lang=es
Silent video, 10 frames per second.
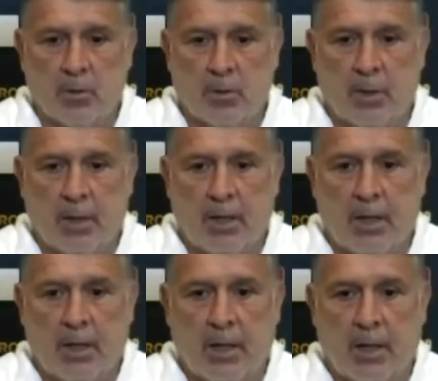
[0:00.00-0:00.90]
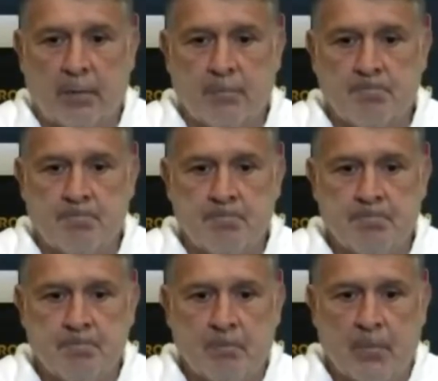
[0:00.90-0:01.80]
a,
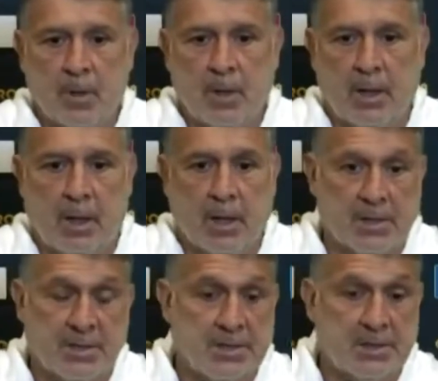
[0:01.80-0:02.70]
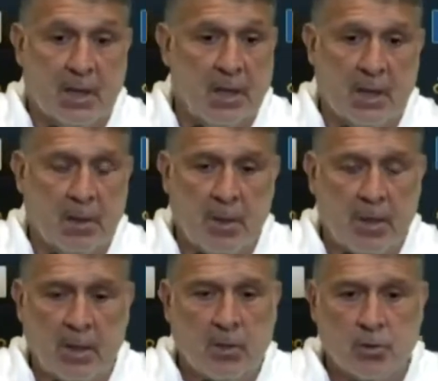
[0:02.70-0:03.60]
las necesidades de
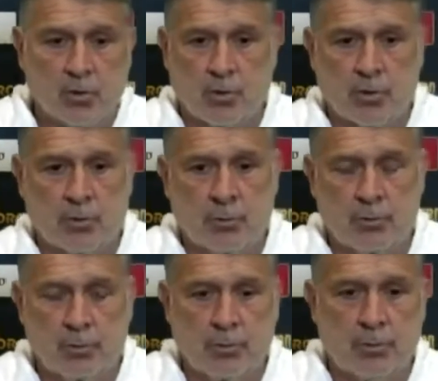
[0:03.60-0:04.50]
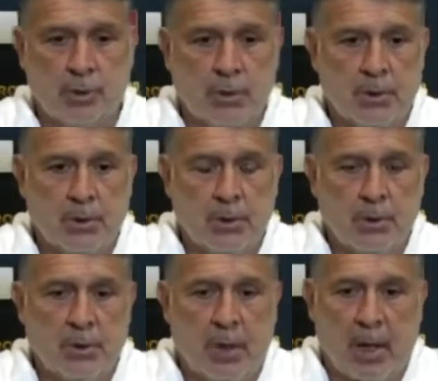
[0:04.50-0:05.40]
México, son
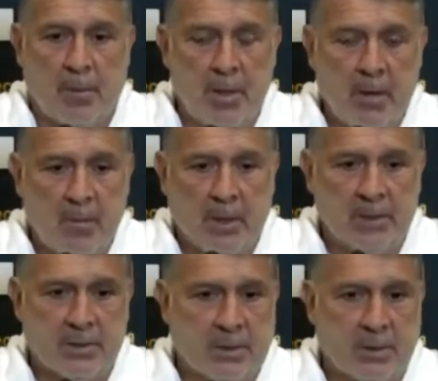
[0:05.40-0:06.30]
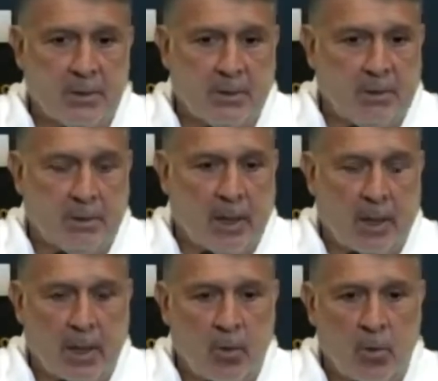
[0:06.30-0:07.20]
las mismas en
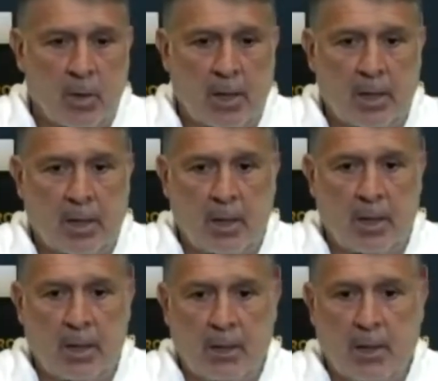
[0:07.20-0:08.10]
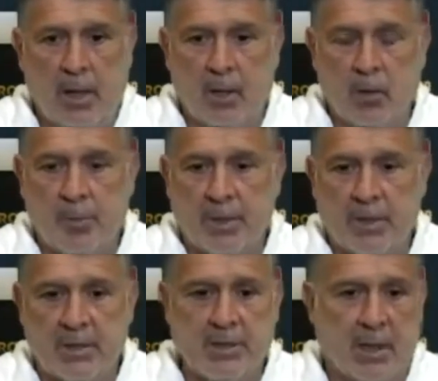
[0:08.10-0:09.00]
cada una de, las
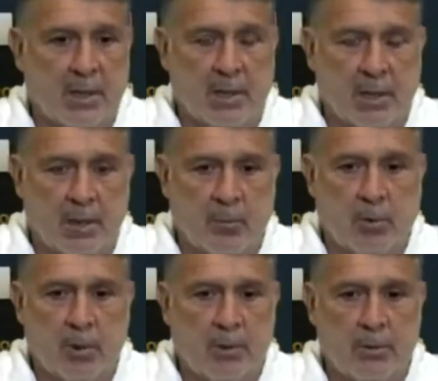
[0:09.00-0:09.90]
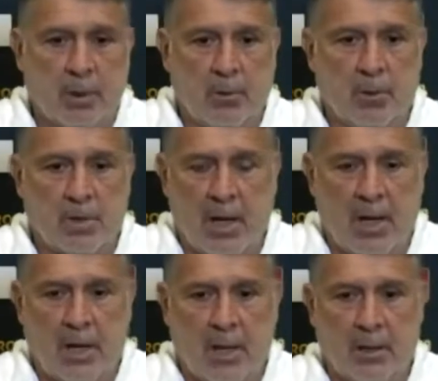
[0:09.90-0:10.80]
competencias que tenemos en, nuestra
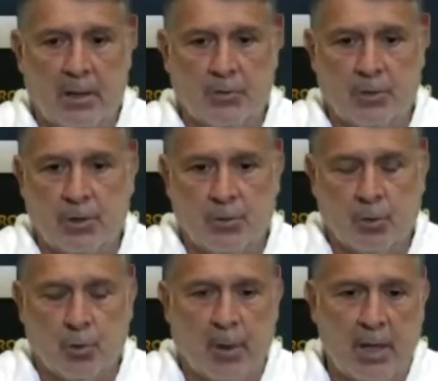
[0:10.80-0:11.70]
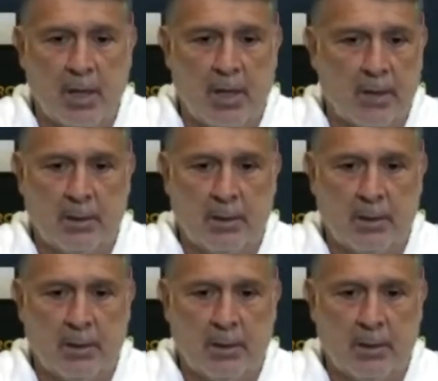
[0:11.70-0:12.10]
área. Eso, eso no varía.